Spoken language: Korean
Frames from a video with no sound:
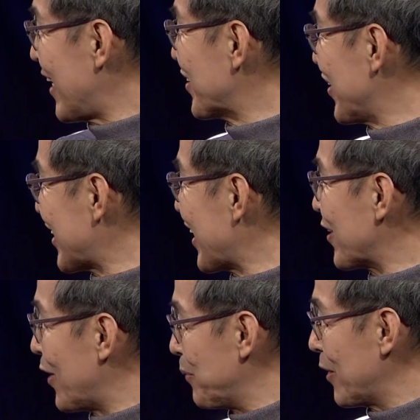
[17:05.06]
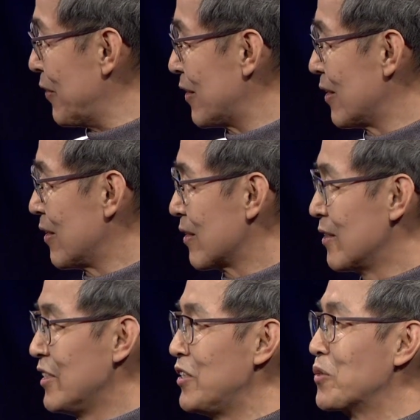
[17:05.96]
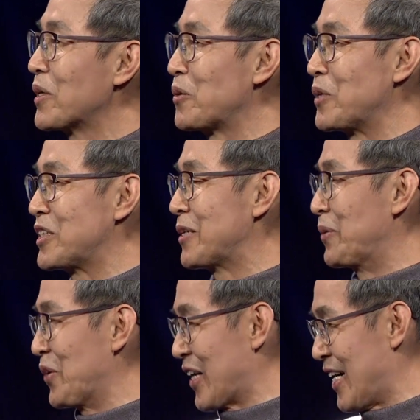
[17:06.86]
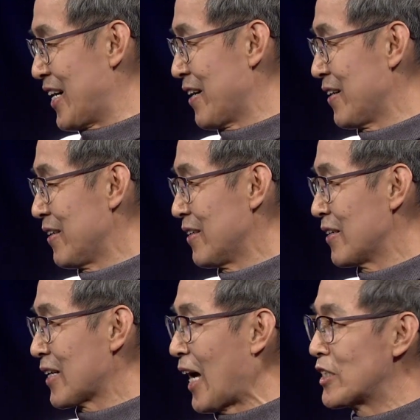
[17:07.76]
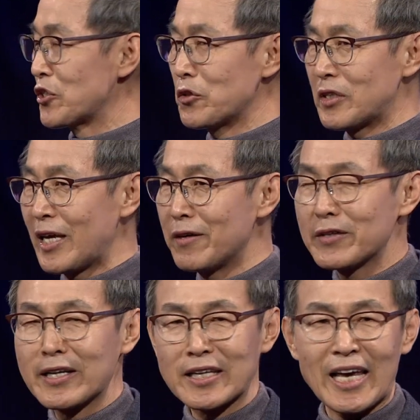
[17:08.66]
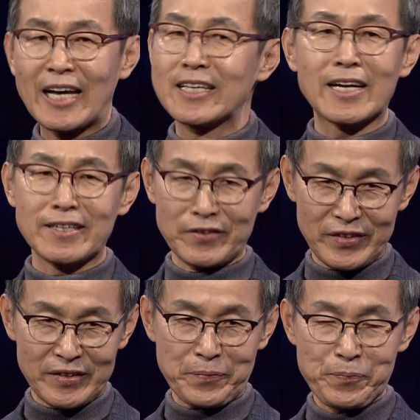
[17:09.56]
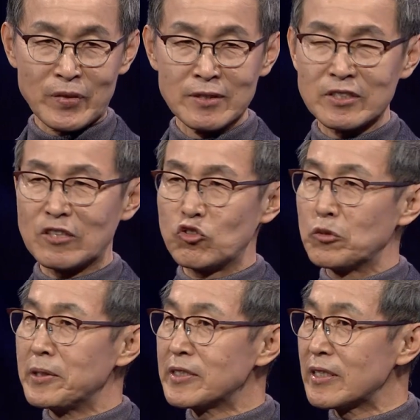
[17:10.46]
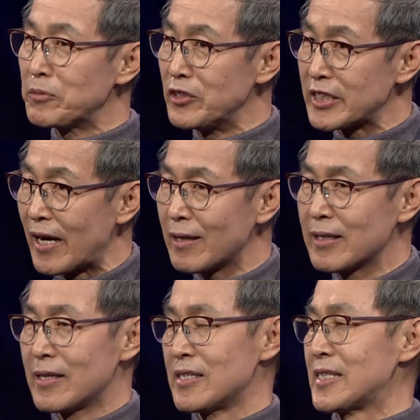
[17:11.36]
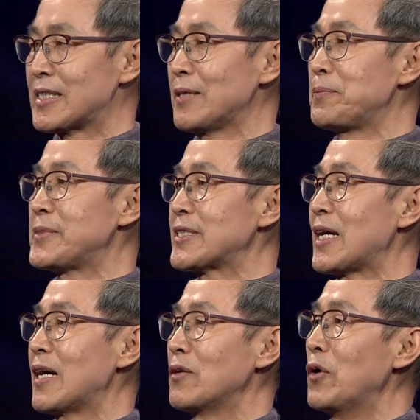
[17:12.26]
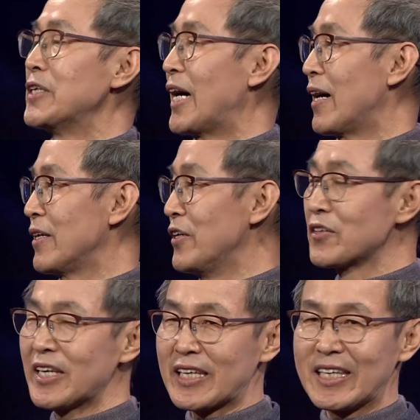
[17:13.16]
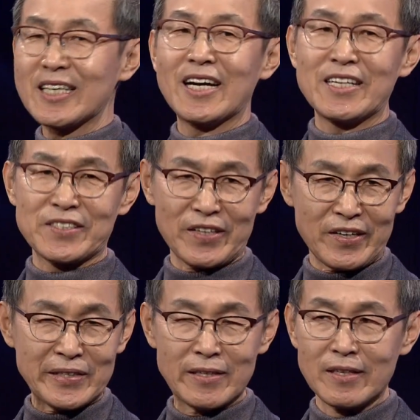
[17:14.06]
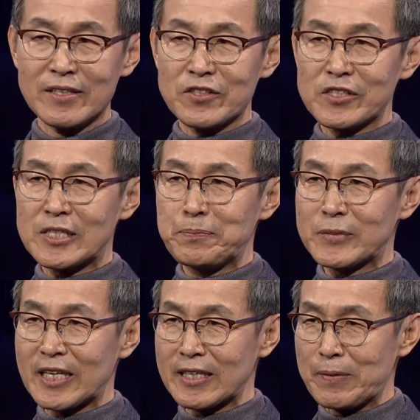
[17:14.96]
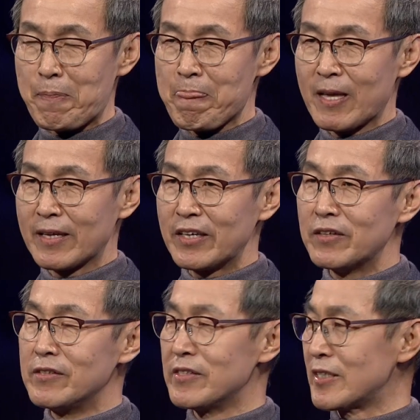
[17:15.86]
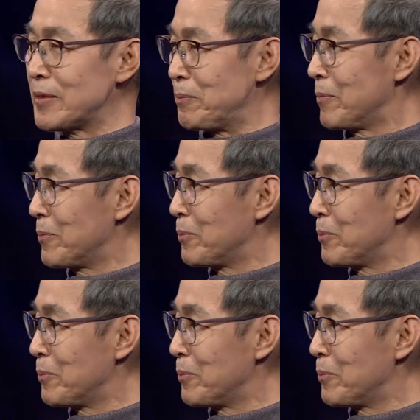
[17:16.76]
살고 있다라고 하면 그 이유가 도대체 뭘까? 가지고 태어나는 게 아니라는 거예요. 자, 두 번째 문장 습상 원야 여기에 키가 있어요. 저 습자는 연습,